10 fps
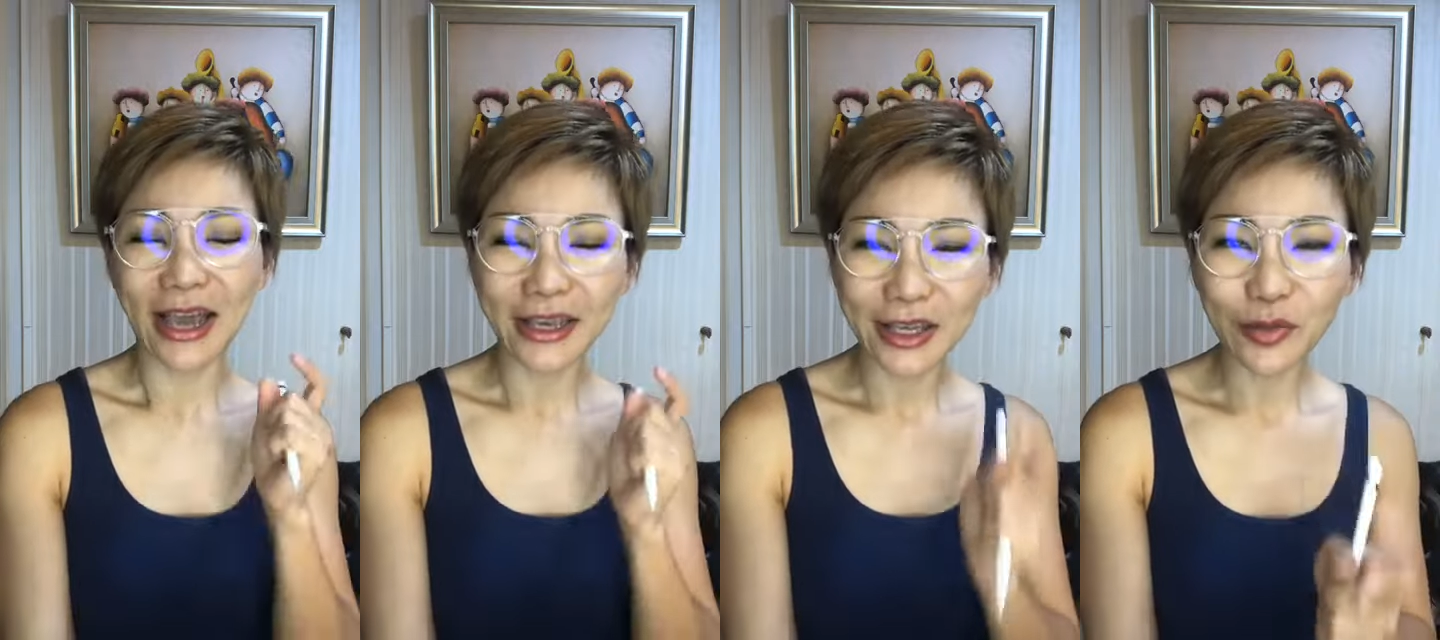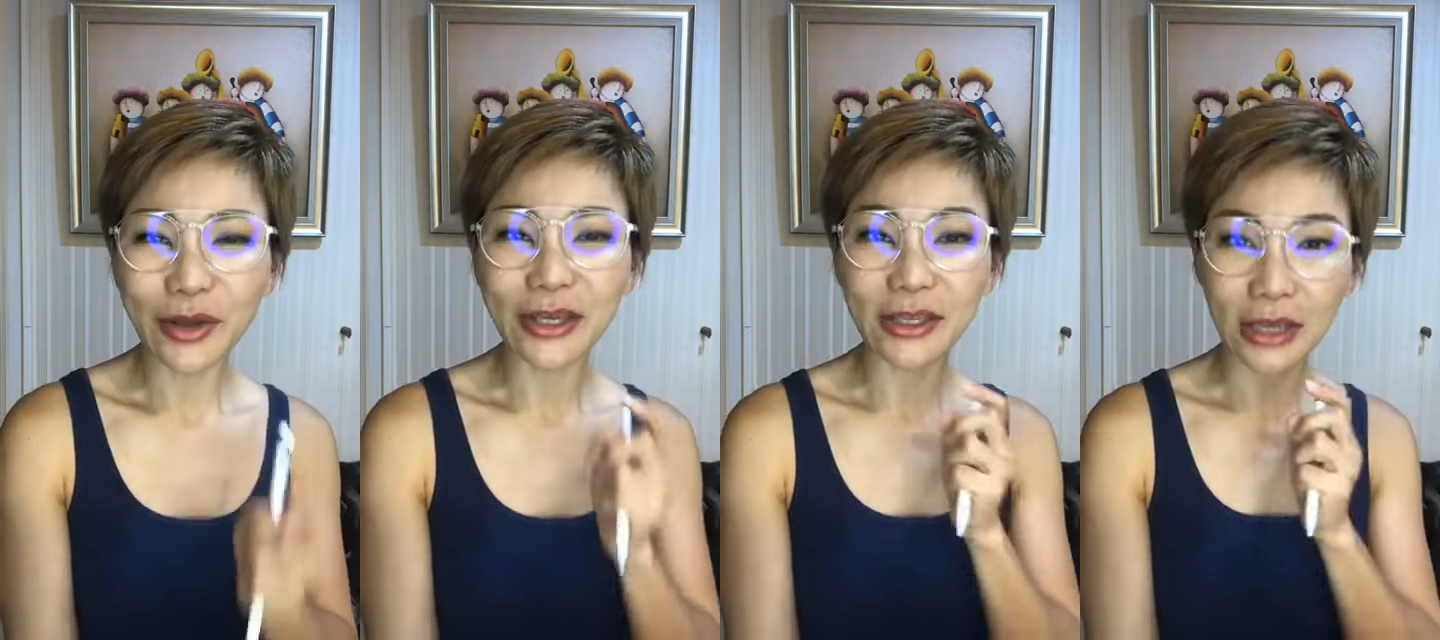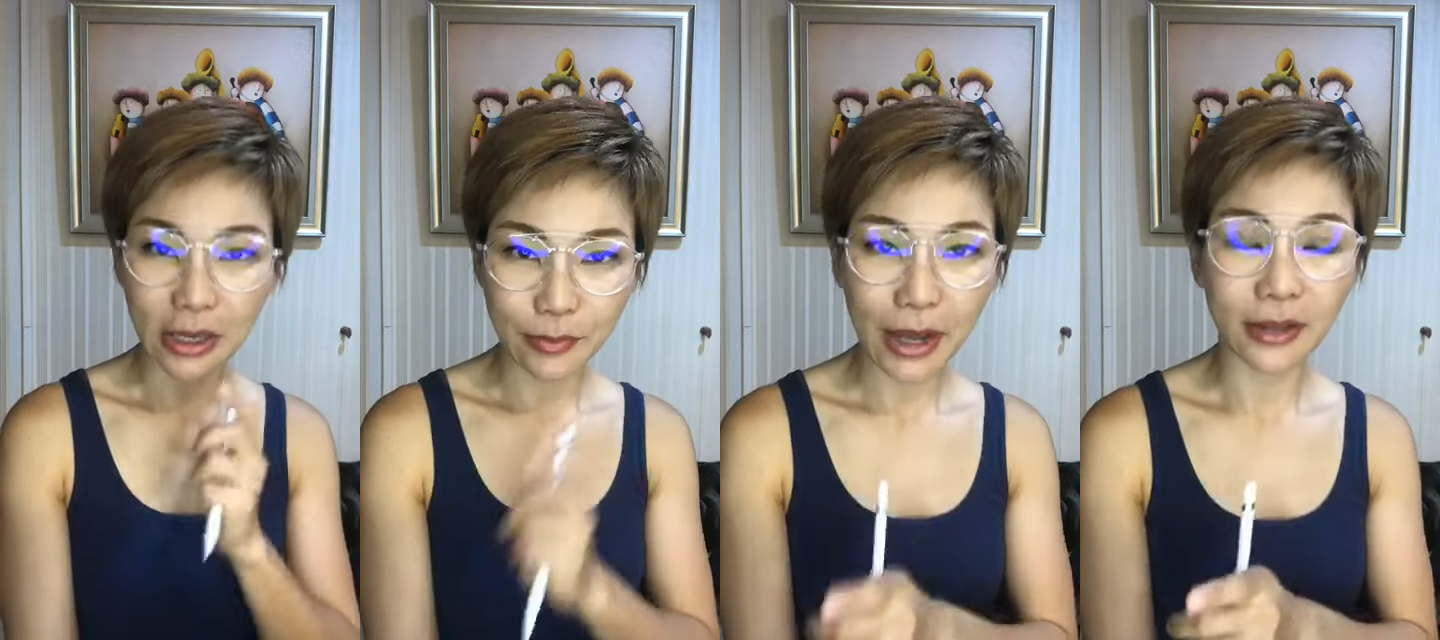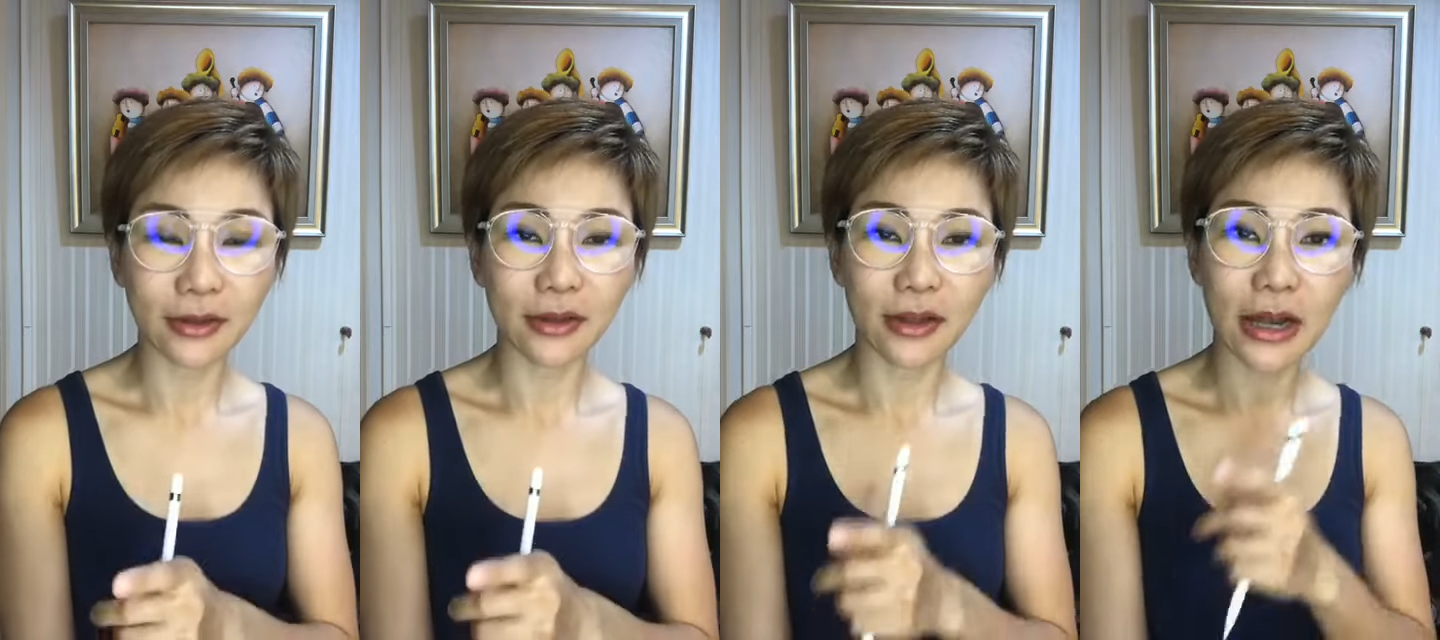ใครคิดว่ากินไขมัน
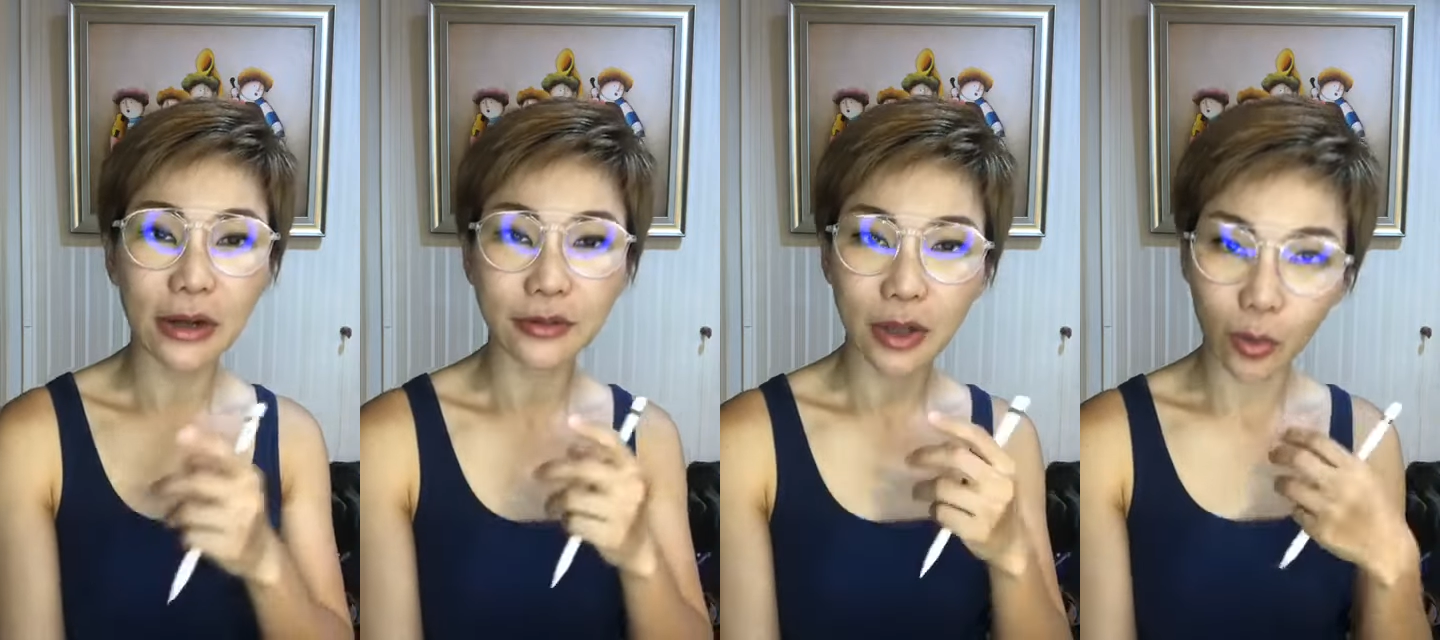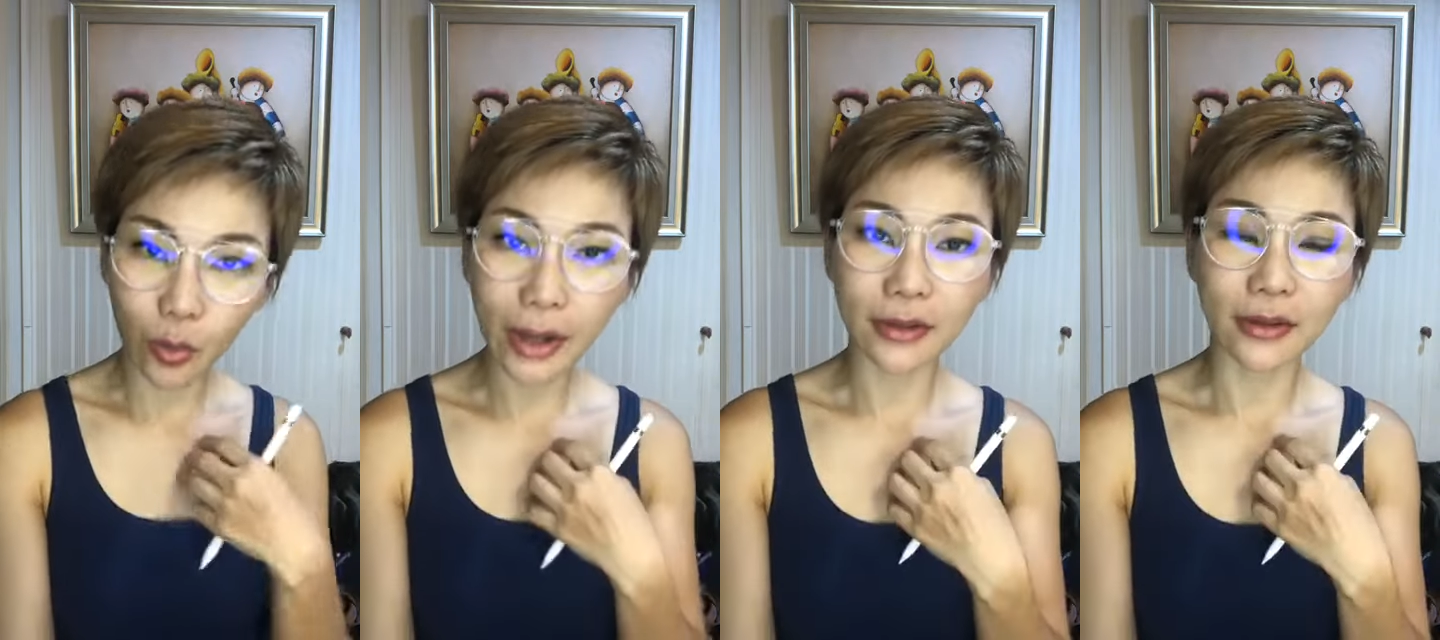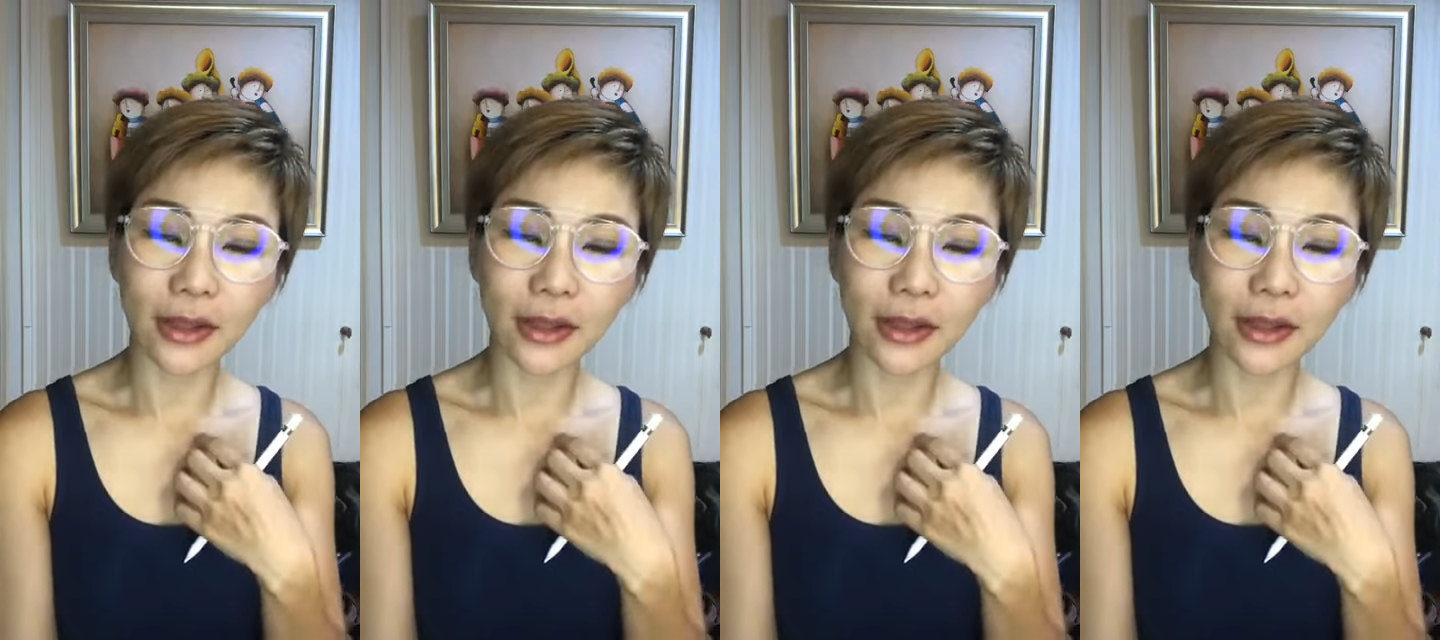แล้วจะอ้วน